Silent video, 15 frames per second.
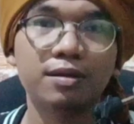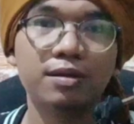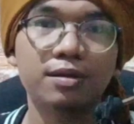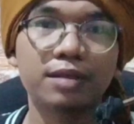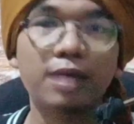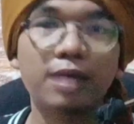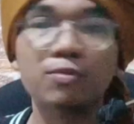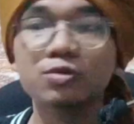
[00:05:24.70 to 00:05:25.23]

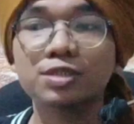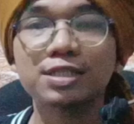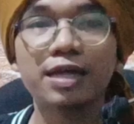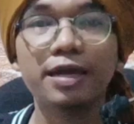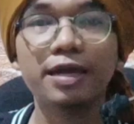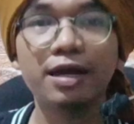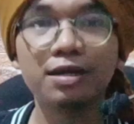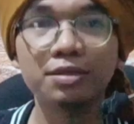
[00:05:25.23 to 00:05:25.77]
namun
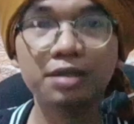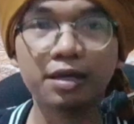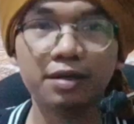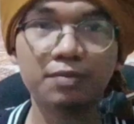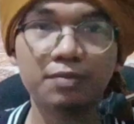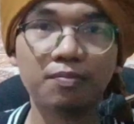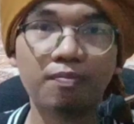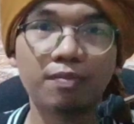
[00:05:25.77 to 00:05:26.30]

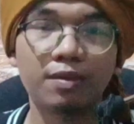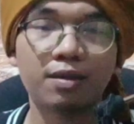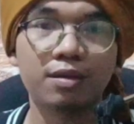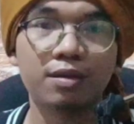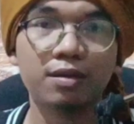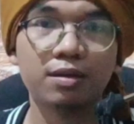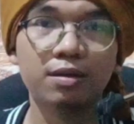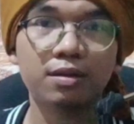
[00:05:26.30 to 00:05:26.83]
sayangnya,
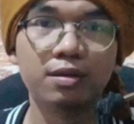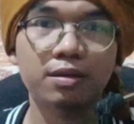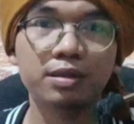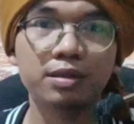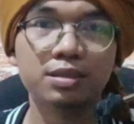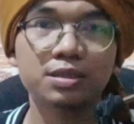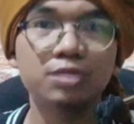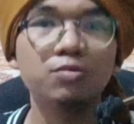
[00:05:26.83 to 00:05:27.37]

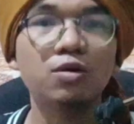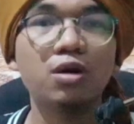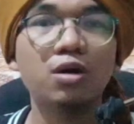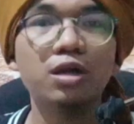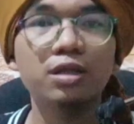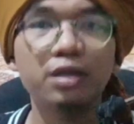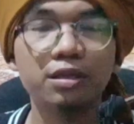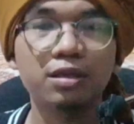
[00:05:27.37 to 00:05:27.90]
si
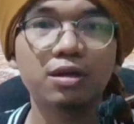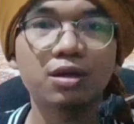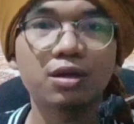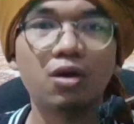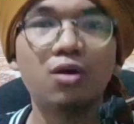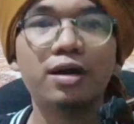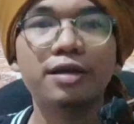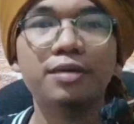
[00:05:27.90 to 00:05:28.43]
mukallid,
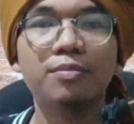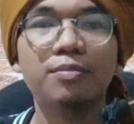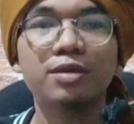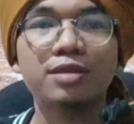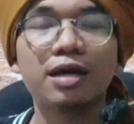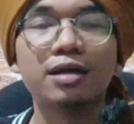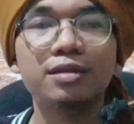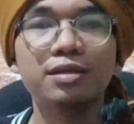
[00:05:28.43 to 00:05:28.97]
orang yang
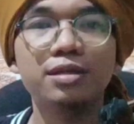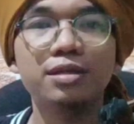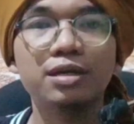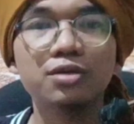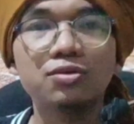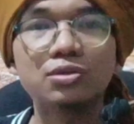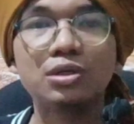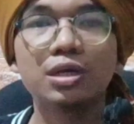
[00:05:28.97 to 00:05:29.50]
bertaklid
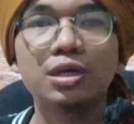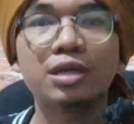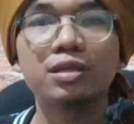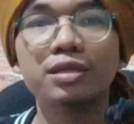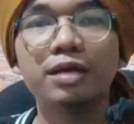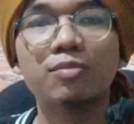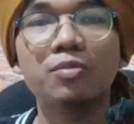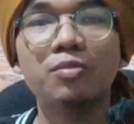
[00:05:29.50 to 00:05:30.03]
itu
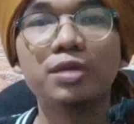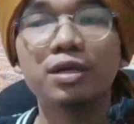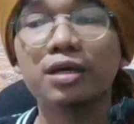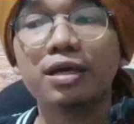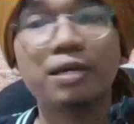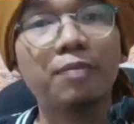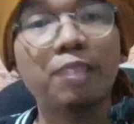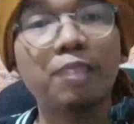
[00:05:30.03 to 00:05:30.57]
tidak
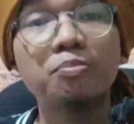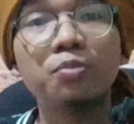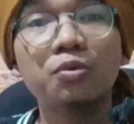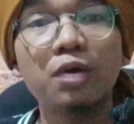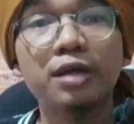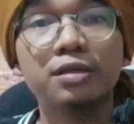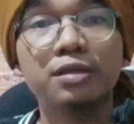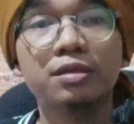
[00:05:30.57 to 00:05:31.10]
memiliki
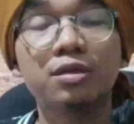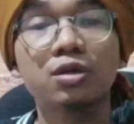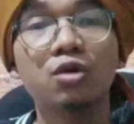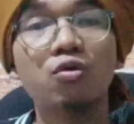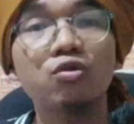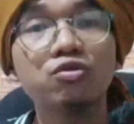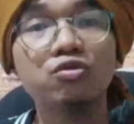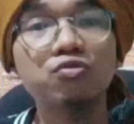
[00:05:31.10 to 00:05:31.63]
kemampuan
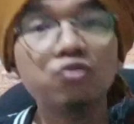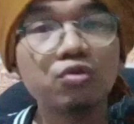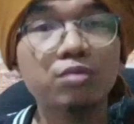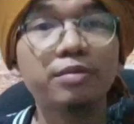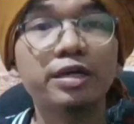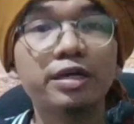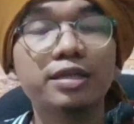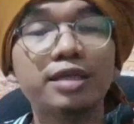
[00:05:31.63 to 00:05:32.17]
untuk
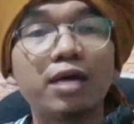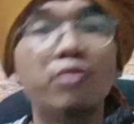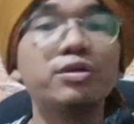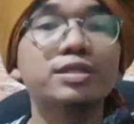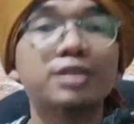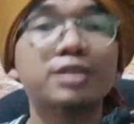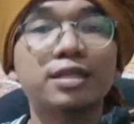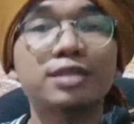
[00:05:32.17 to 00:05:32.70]

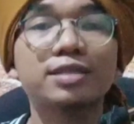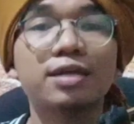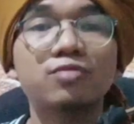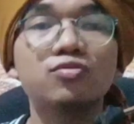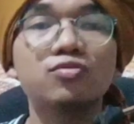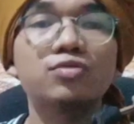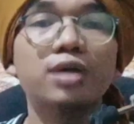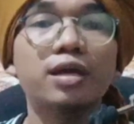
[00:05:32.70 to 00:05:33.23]
mengetahui salah
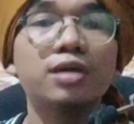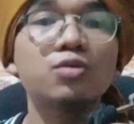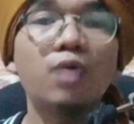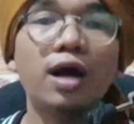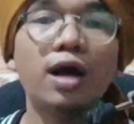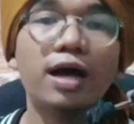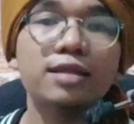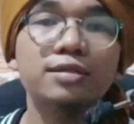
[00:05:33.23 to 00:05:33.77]
satu dari
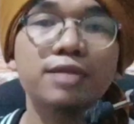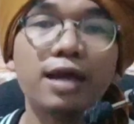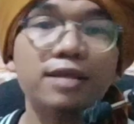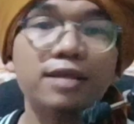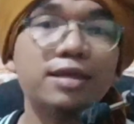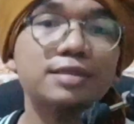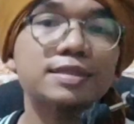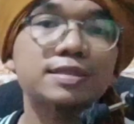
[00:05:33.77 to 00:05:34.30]
kedua hal di
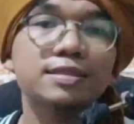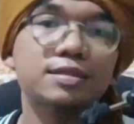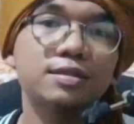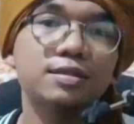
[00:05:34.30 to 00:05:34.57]
atas.